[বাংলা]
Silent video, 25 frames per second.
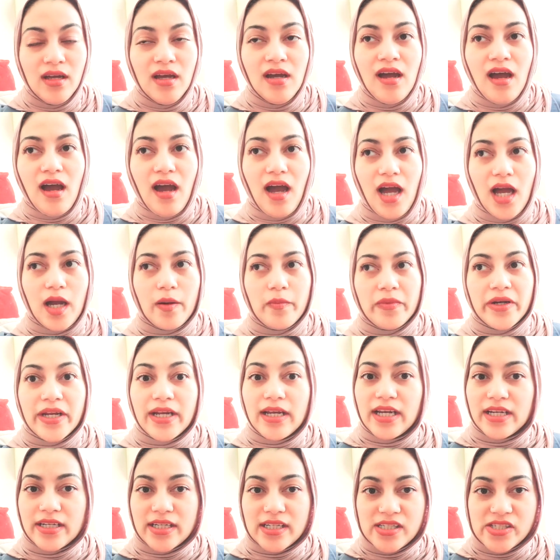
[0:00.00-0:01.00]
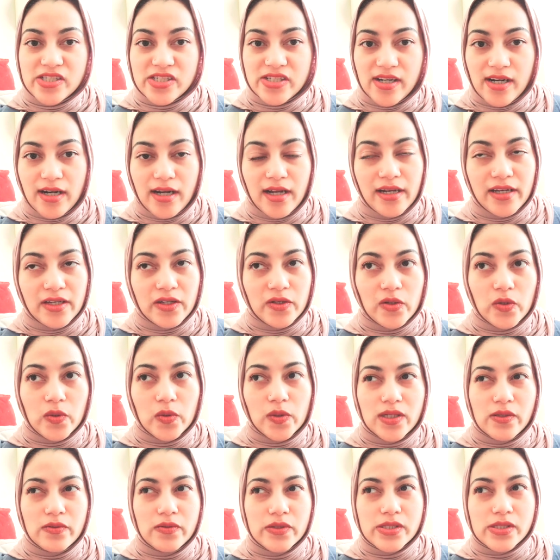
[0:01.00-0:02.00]
um, realtors are uh, you know
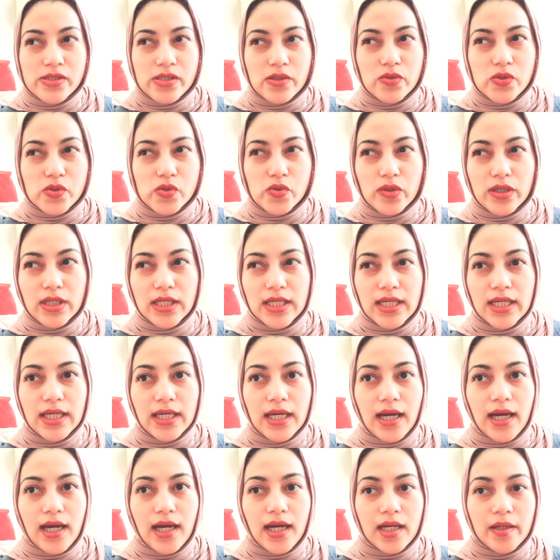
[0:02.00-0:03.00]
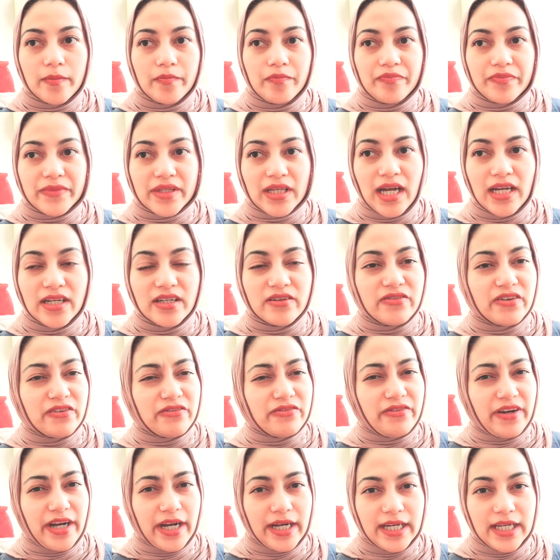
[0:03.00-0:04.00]
it was it was really um, kind of a
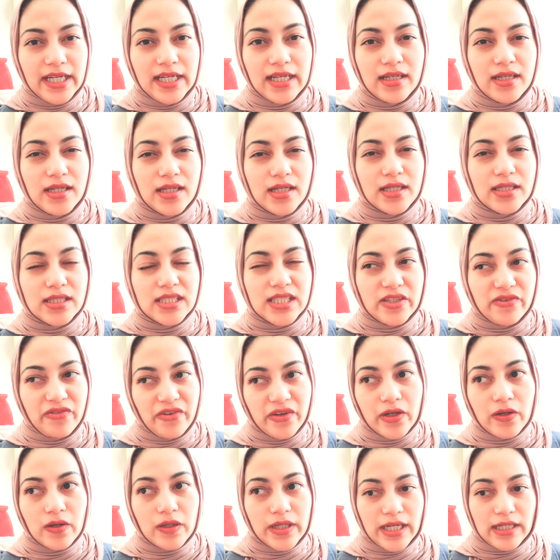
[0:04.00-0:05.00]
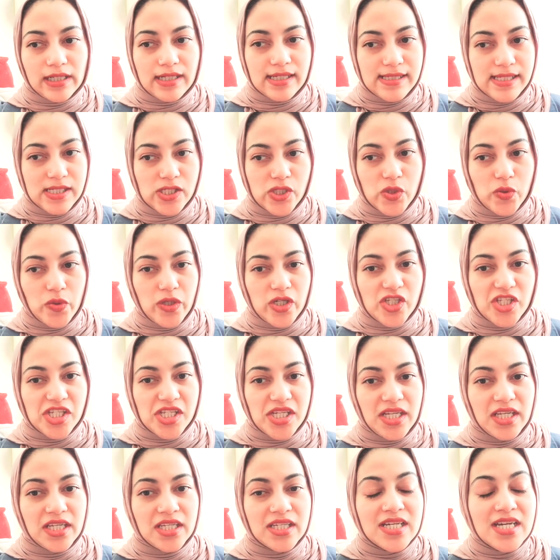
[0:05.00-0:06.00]
very difficult একটা
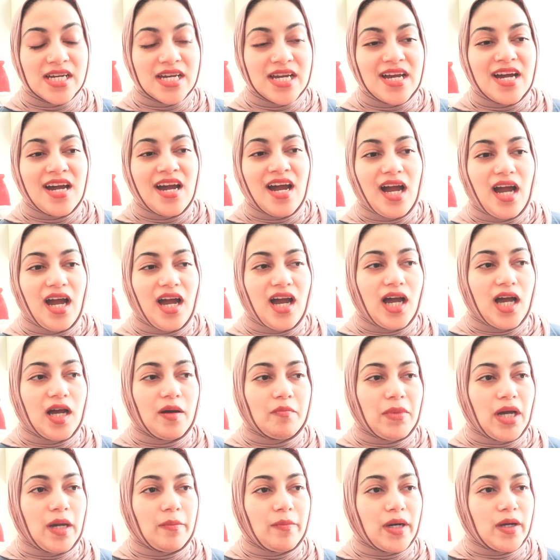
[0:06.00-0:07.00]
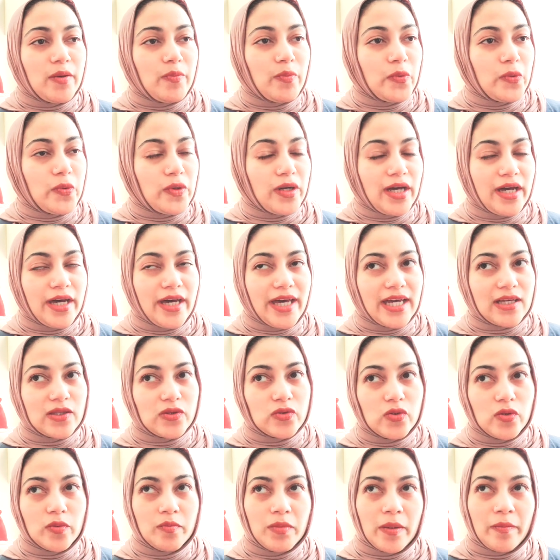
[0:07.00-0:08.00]
সিচুয়েশন um, আমার পুরা
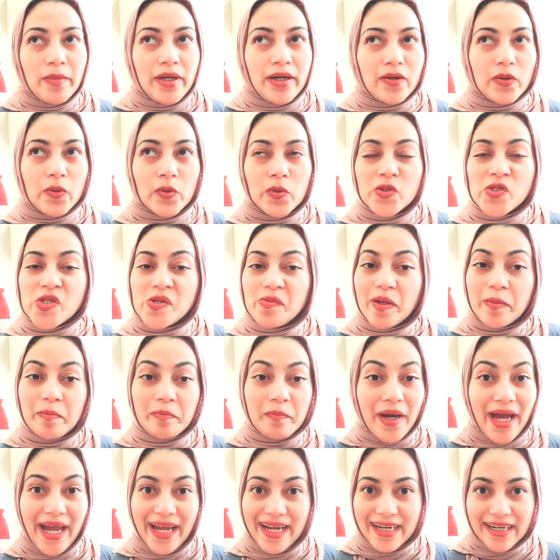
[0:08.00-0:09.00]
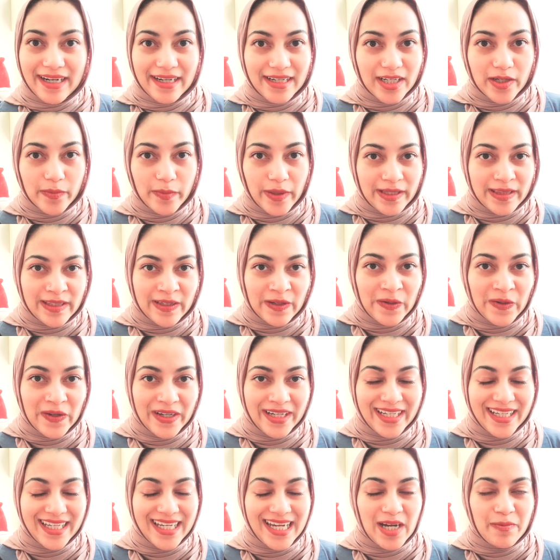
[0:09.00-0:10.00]
একদম আমার কোনো সময় মাইগ্রেনের ব্যথা
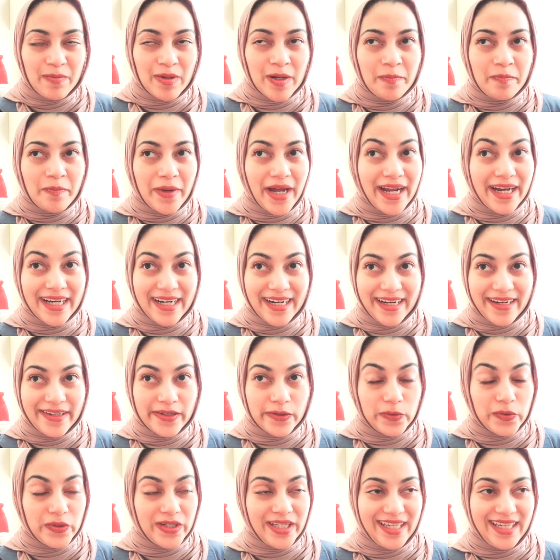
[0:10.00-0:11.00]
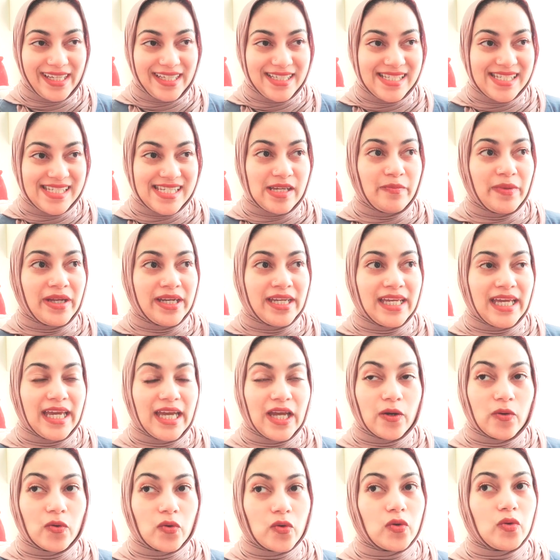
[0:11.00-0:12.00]
হয়নি আমার মাইগ্রেন উঠে গেছে মানে
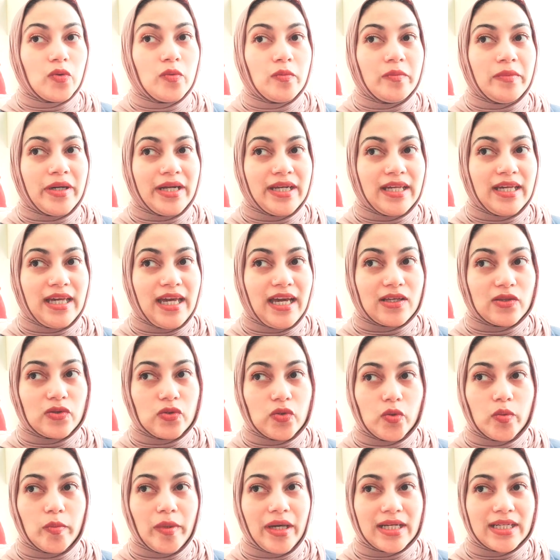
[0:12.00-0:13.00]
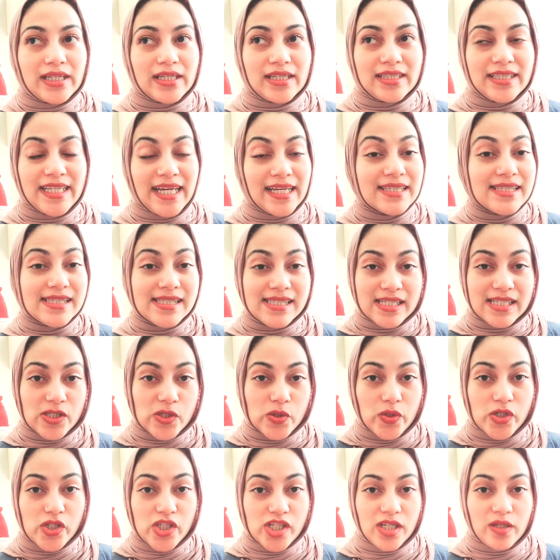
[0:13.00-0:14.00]
এরকম মানে একদম একটা টেন্স
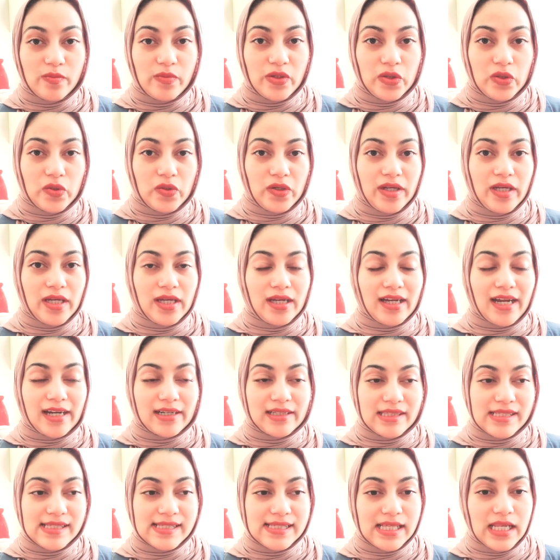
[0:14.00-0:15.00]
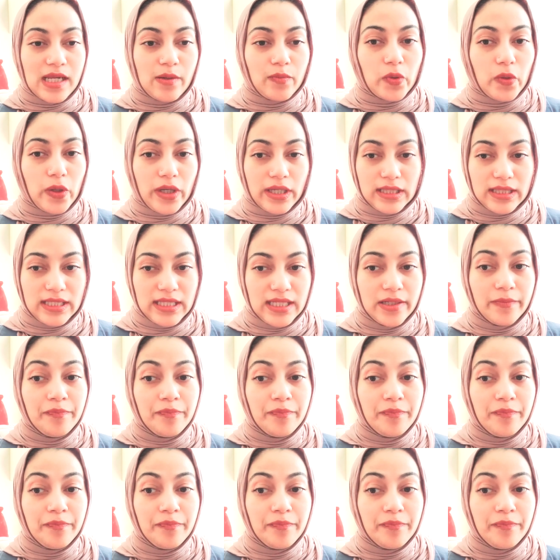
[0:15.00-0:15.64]
সিচুয়েশনের ভিতরে কাটতেছিলাম কয়েকদিন